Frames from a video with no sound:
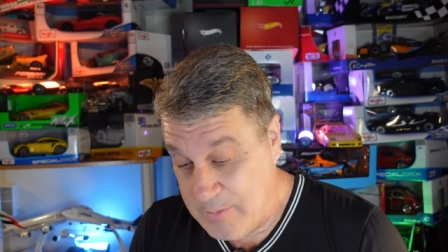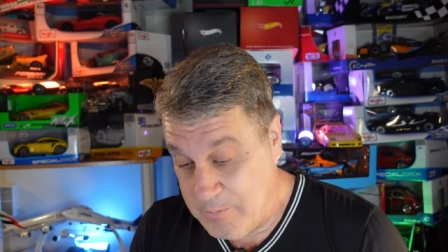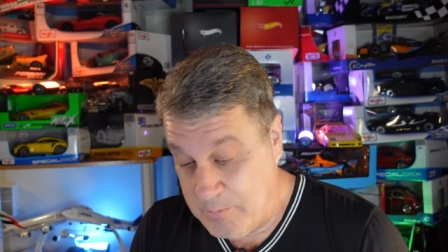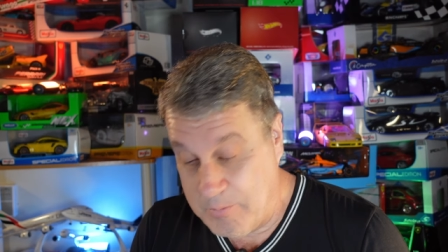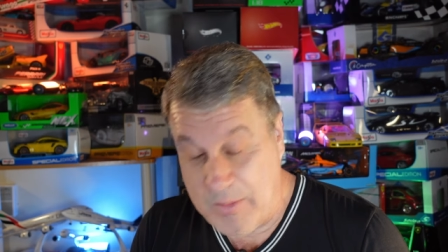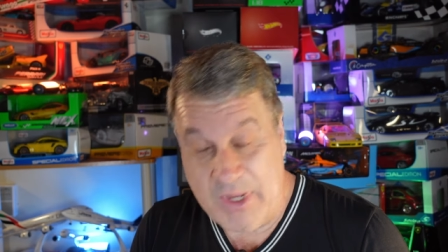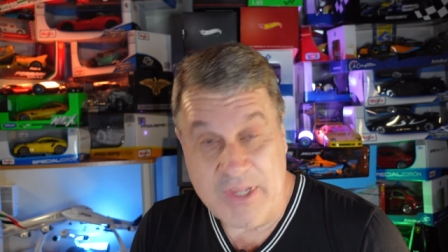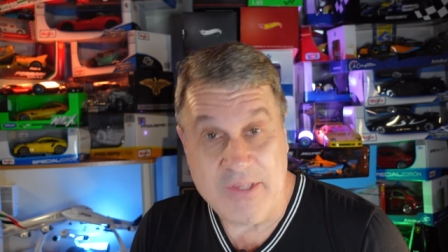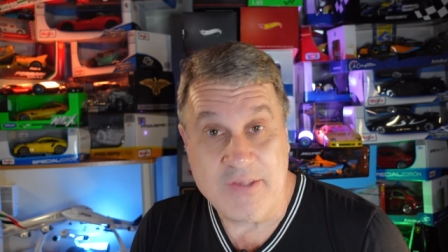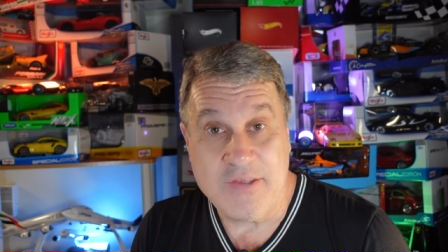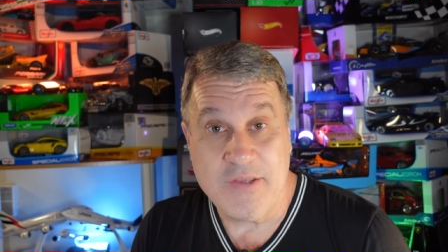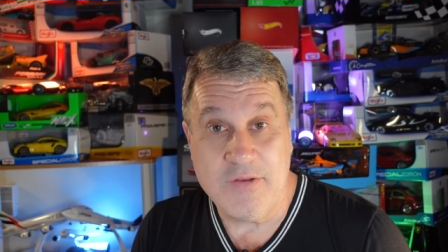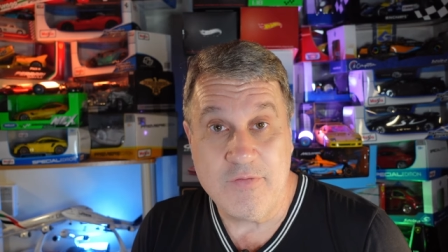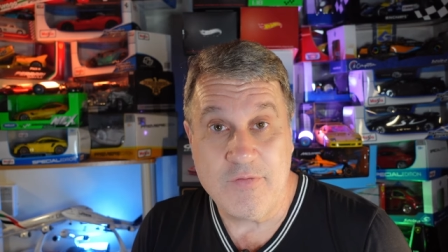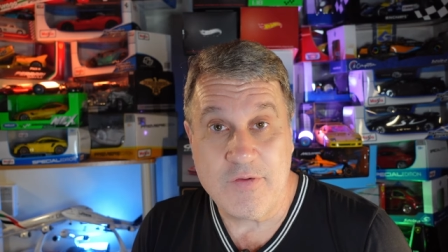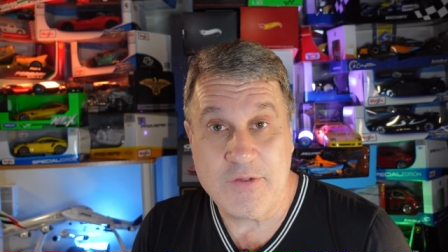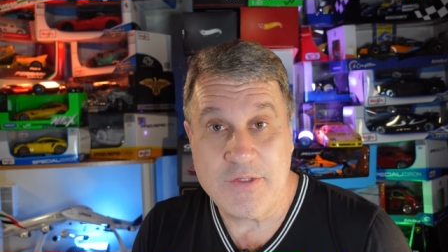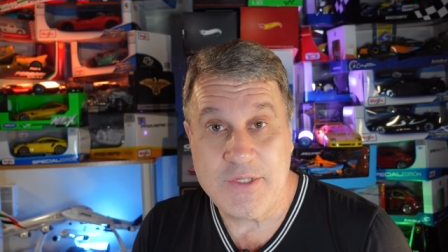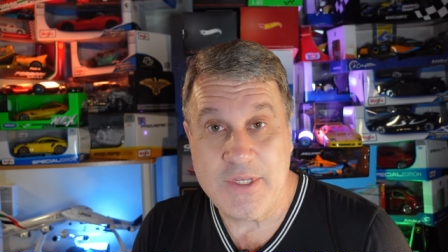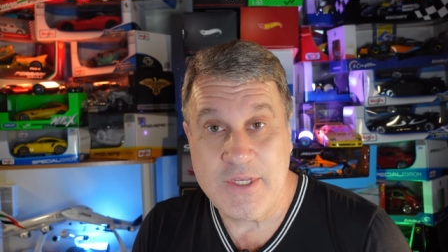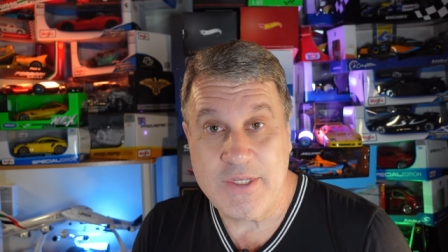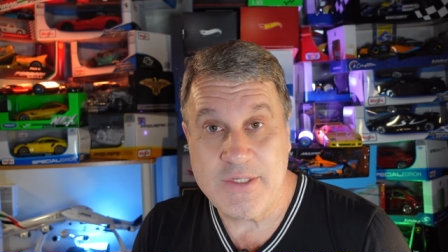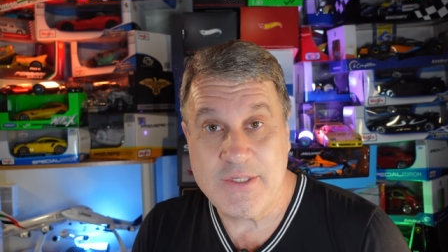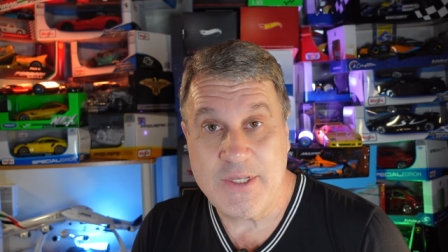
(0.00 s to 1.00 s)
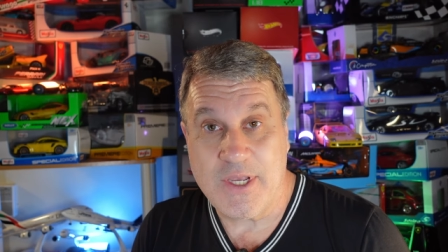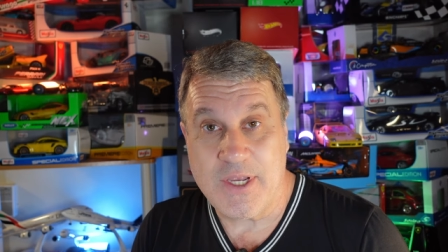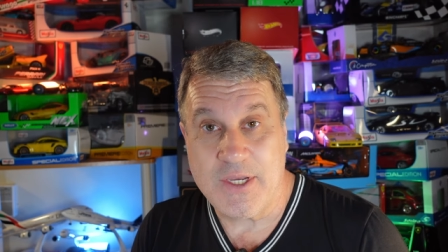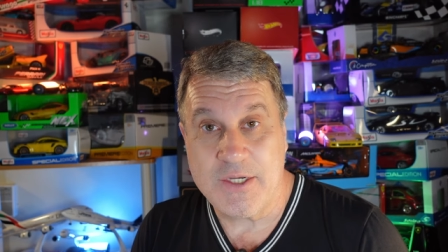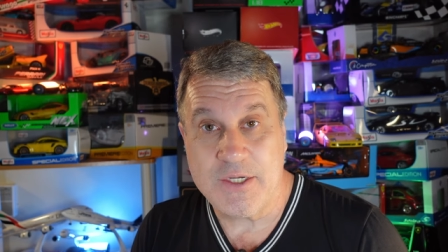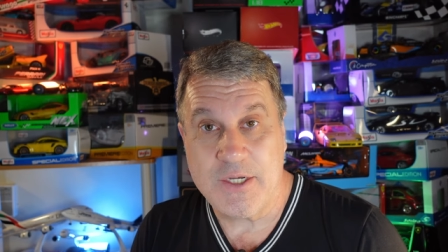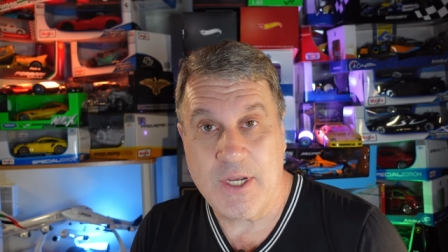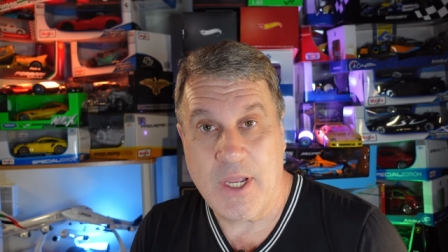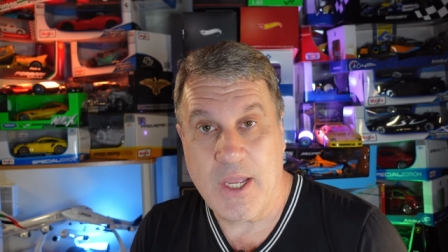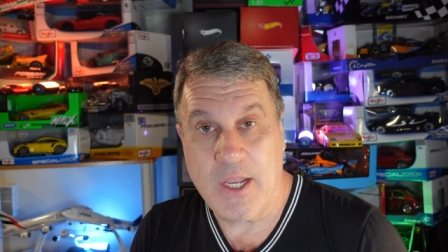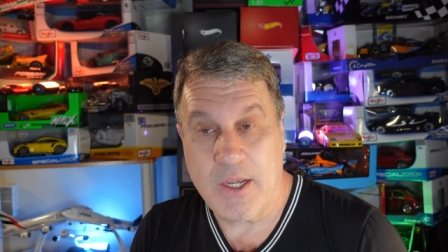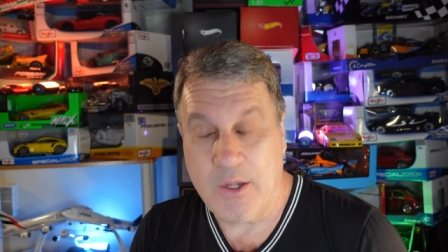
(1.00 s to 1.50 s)
Mas se vocês
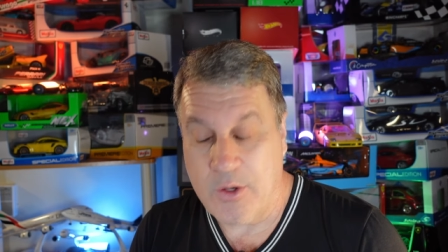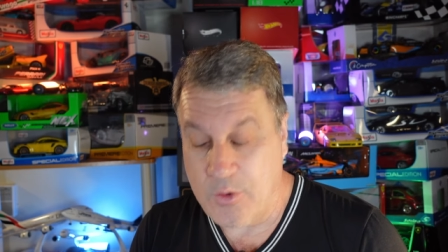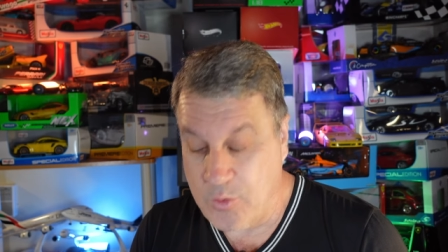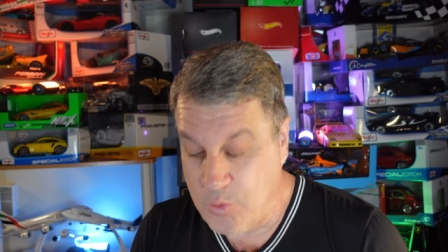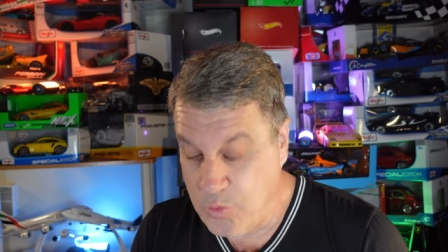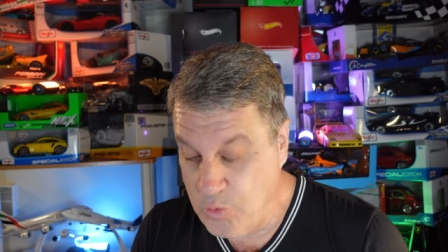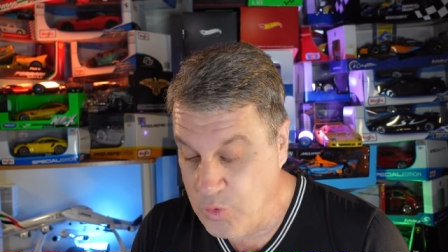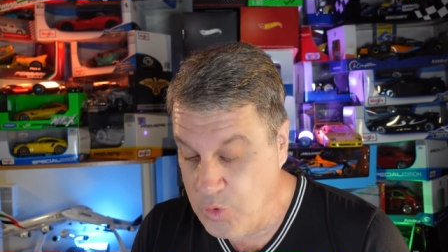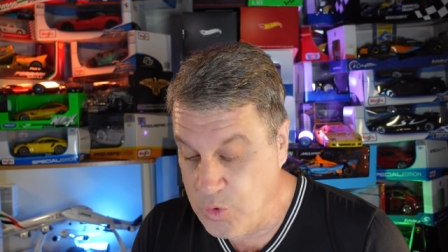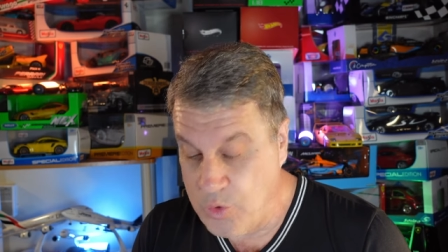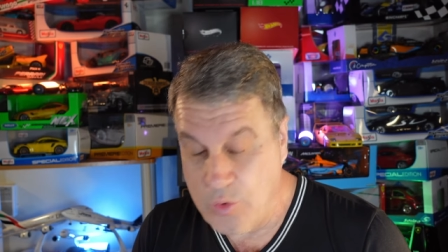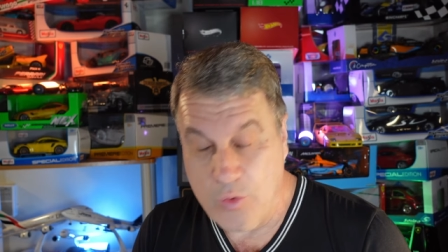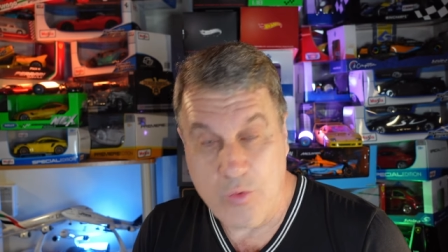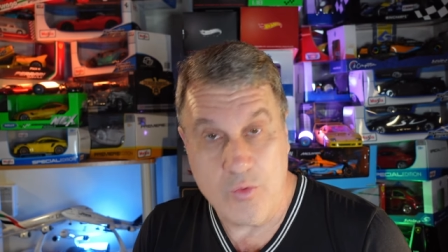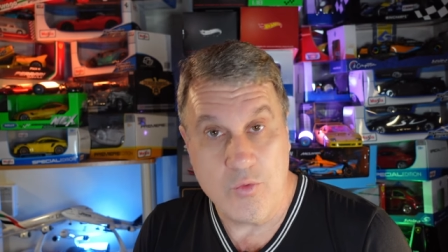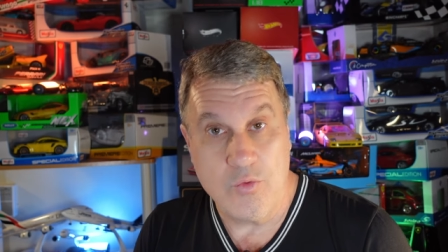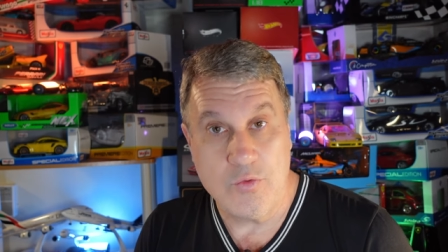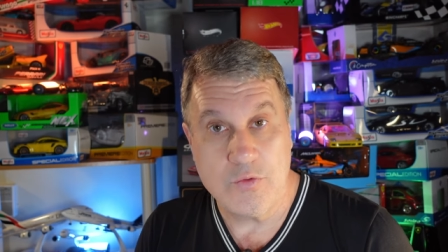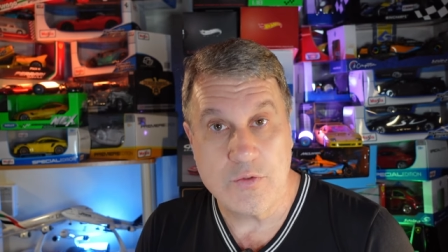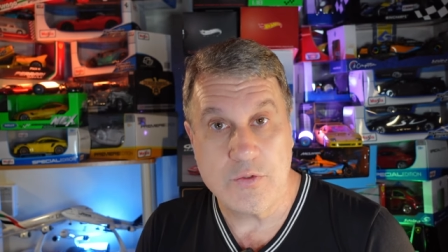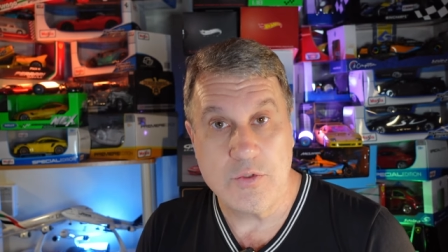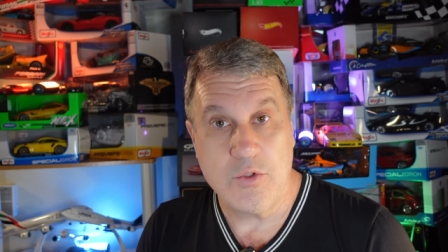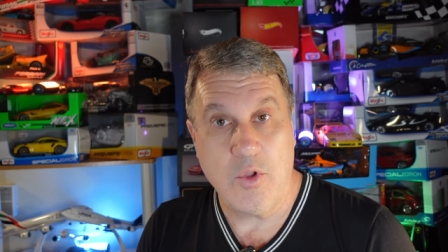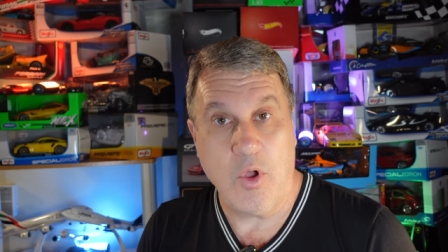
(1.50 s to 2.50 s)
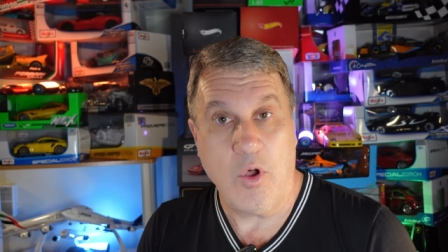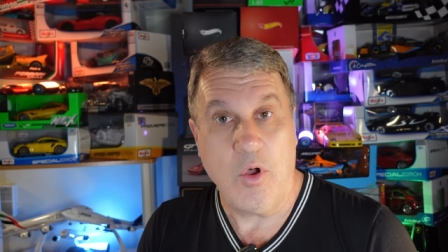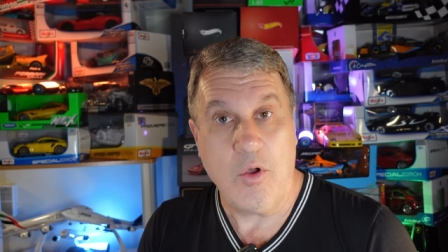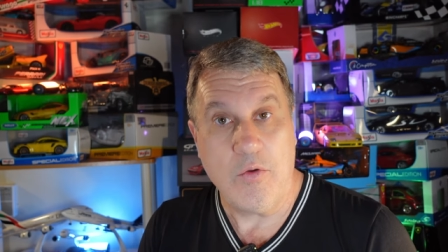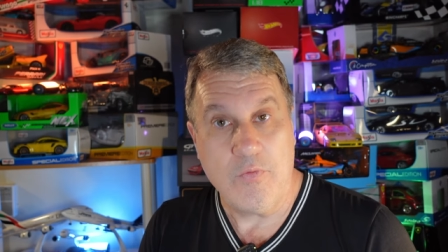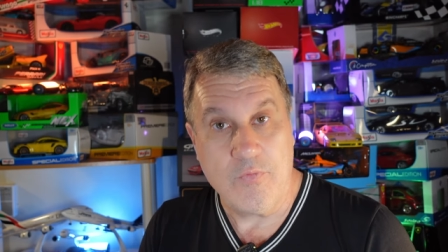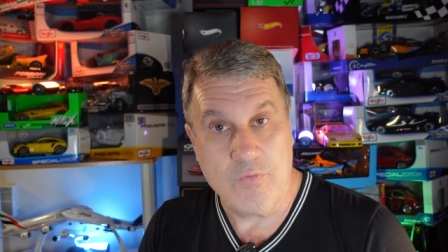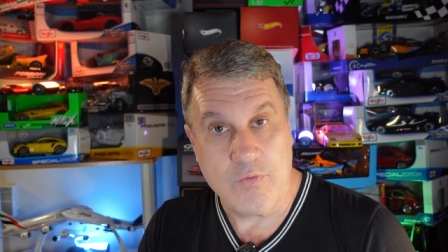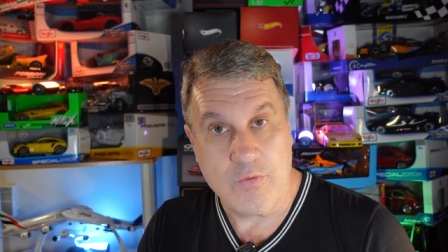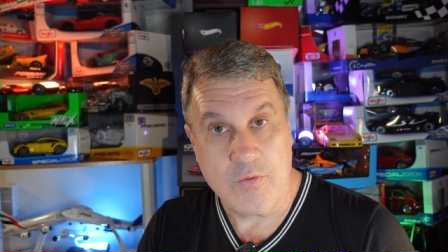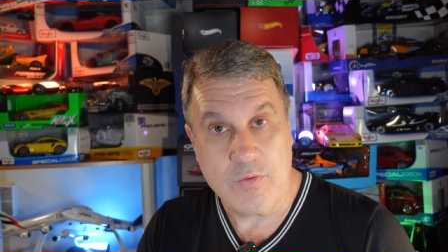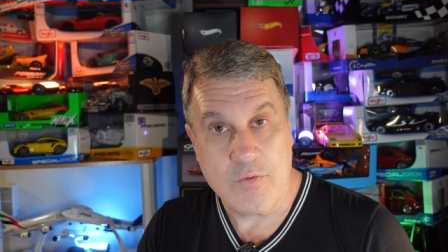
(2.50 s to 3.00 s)
acharem um, os
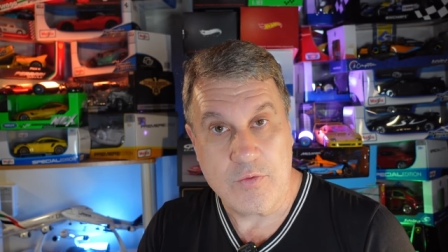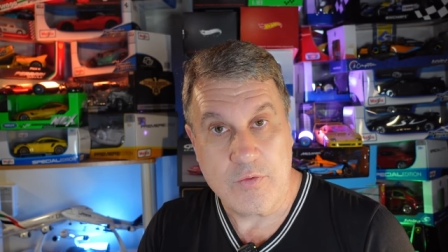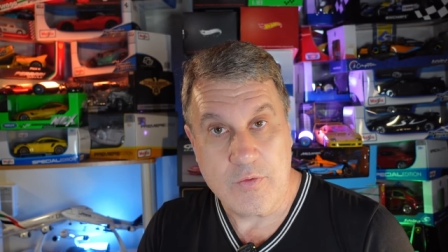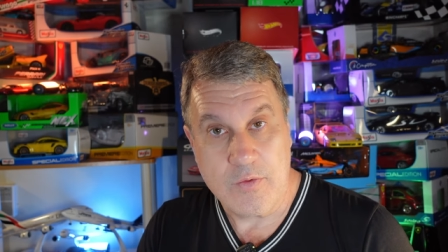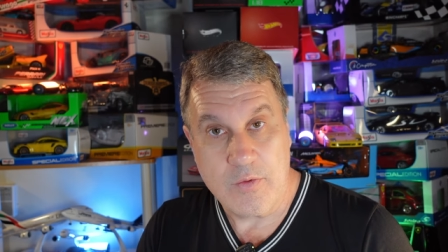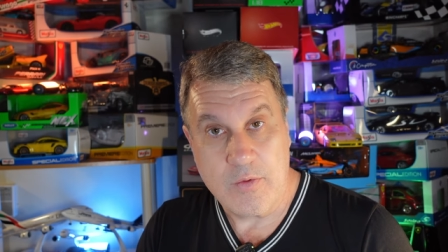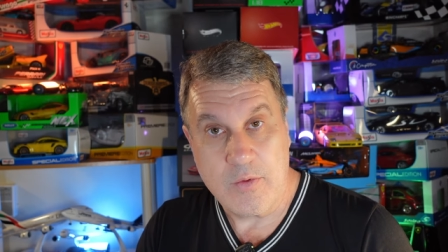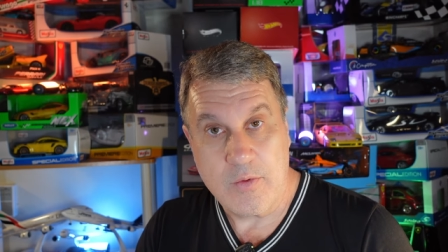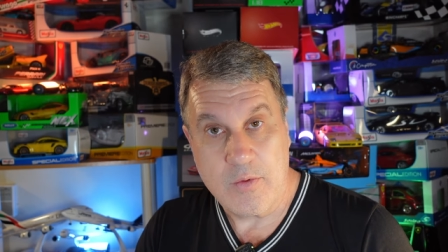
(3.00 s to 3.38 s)
novos,